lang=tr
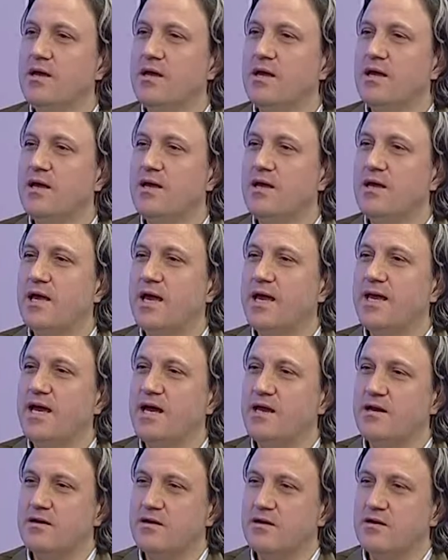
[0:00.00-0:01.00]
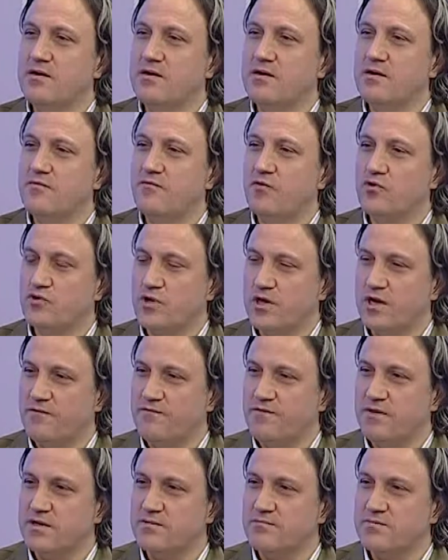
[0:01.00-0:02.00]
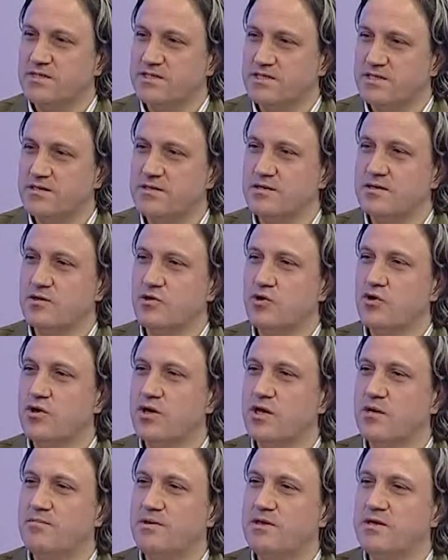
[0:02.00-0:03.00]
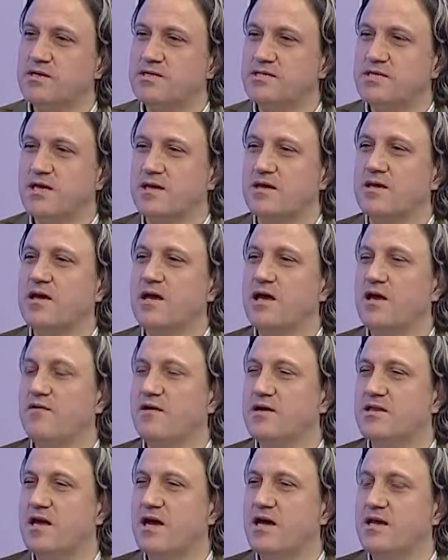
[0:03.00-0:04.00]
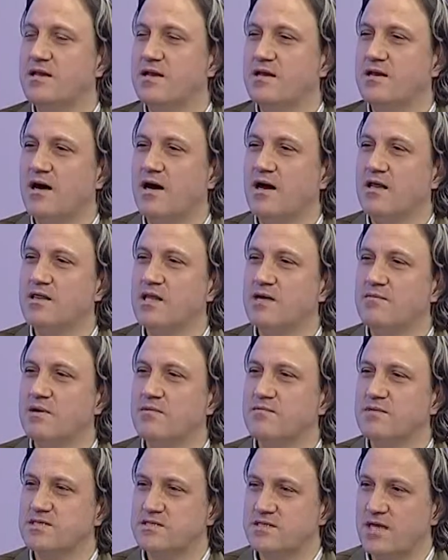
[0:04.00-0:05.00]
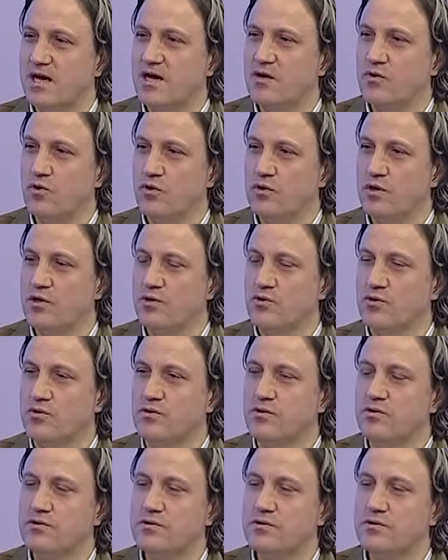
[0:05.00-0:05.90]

Ee, eğer e, fotoğraflarımızı İkinci görebilirsek, ve evet aynen anlamamız zaten, daha, evet, kolay daha olur.